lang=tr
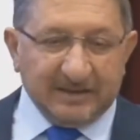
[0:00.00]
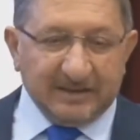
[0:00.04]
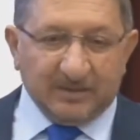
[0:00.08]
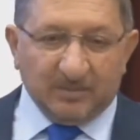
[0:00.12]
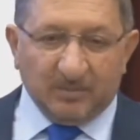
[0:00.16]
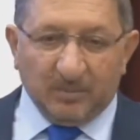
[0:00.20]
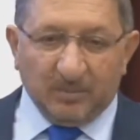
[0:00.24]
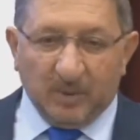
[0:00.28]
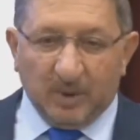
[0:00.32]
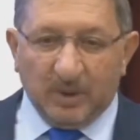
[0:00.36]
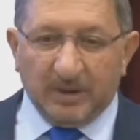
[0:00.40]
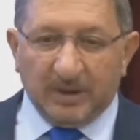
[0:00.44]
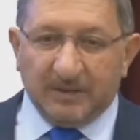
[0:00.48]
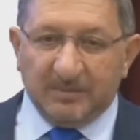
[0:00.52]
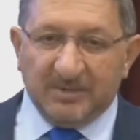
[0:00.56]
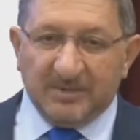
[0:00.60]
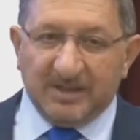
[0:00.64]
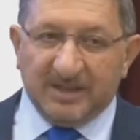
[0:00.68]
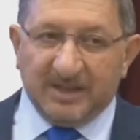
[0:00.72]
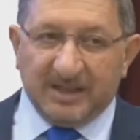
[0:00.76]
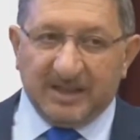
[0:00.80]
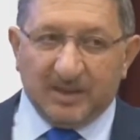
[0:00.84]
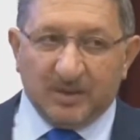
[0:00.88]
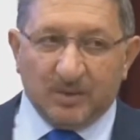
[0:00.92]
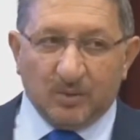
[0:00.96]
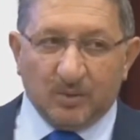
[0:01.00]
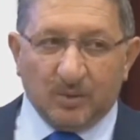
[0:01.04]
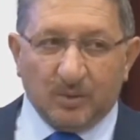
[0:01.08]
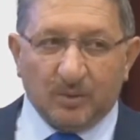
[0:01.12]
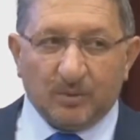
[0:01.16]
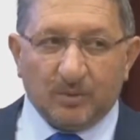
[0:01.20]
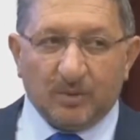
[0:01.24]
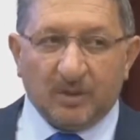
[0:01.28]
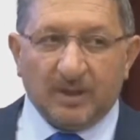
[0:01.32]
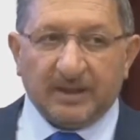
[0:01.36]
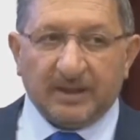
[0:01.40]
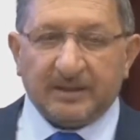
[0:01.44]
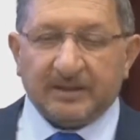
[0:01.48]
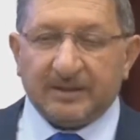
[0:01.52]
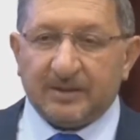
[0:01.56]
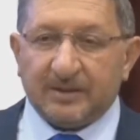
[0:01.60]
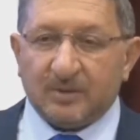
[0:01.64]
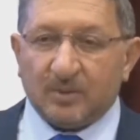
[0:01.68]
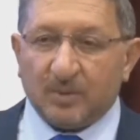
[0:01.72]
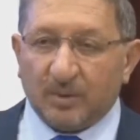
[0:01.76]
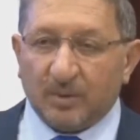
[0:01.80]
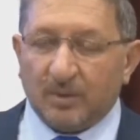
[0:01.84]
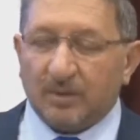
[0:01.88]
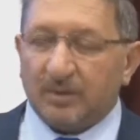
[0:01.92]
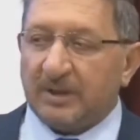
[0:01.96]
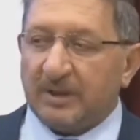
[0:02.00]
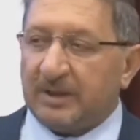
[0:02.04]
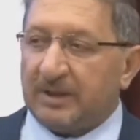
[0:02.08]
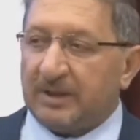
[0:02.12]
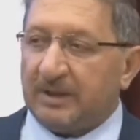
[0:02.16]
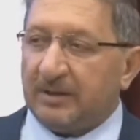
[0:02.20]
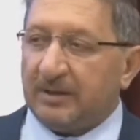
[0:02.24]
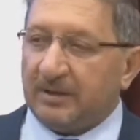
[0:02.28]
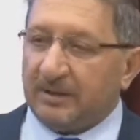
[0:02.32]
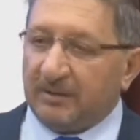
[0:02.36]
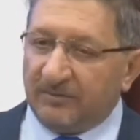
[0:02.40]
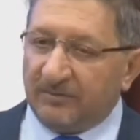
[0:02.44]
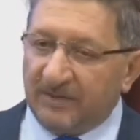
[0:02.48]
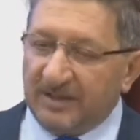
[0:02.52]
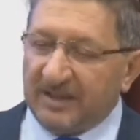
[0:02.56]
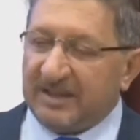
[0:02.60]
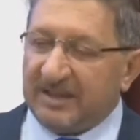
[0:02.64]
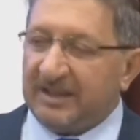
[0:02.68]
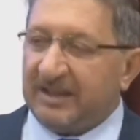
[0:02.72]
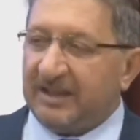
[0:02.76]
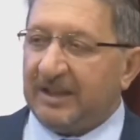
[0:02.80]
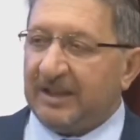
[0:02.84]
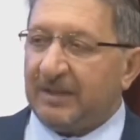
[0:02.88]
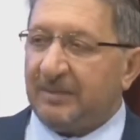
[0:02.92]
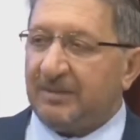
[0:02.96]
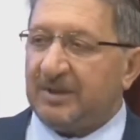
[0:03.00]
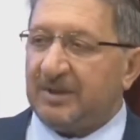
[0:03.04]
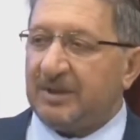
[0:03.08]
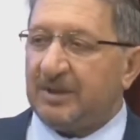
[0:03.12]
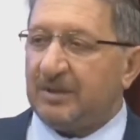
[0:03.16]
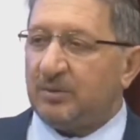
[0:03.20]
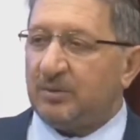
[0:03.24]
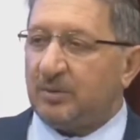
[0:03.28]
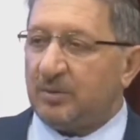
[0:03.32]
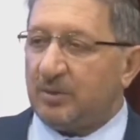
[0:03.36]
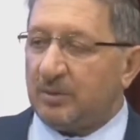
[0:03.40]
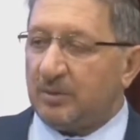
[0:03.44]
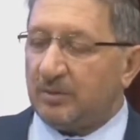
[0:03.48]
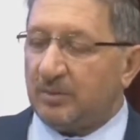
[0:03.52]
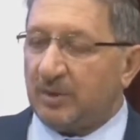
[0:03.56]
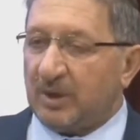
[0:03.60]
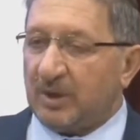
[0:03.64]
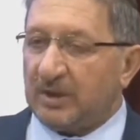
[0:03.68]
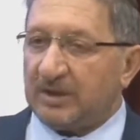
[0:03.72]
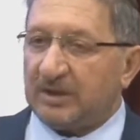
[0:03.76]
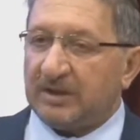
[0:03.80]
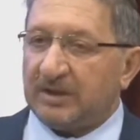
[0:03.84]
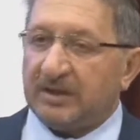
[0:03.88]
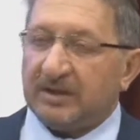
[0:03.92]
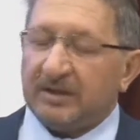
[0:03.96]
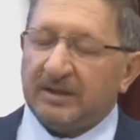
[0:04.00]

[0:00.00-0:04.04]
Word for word: bölgemizdeki sorun olan sorunları vekillerimizin çözüm üretti.